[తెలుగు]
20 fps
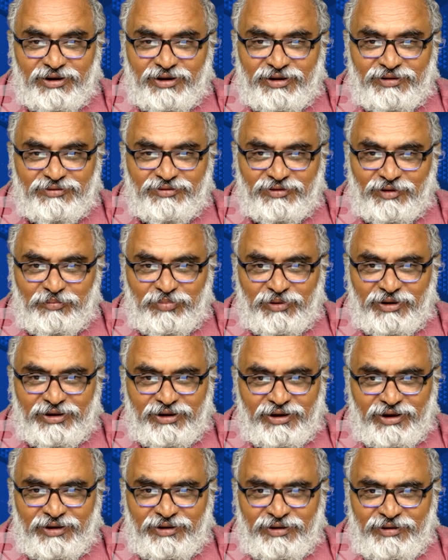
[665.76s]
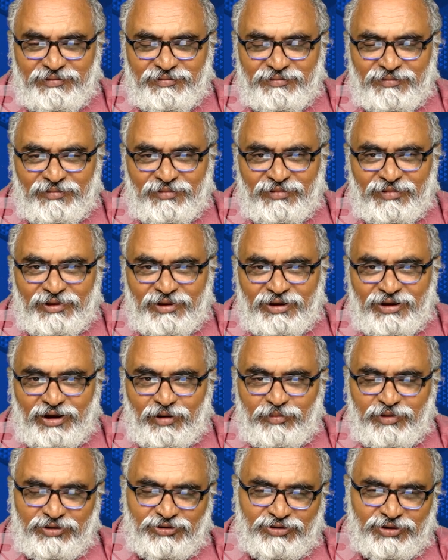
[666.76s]
అనేది చెప్పలేం కానీ
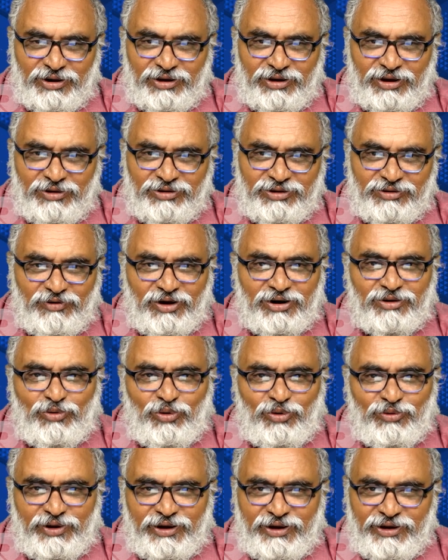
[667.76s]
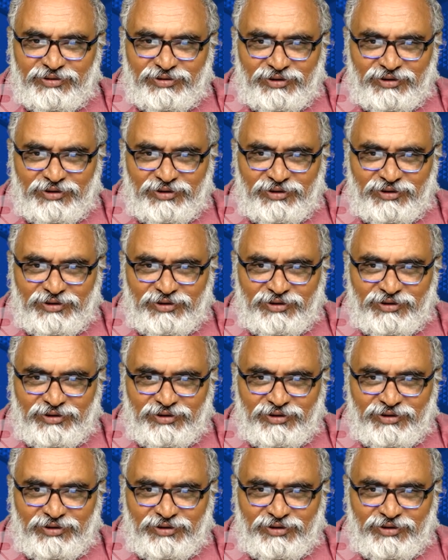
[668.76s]
కమర్షియల్గా ఇది వర్కౌట్ అయ్యే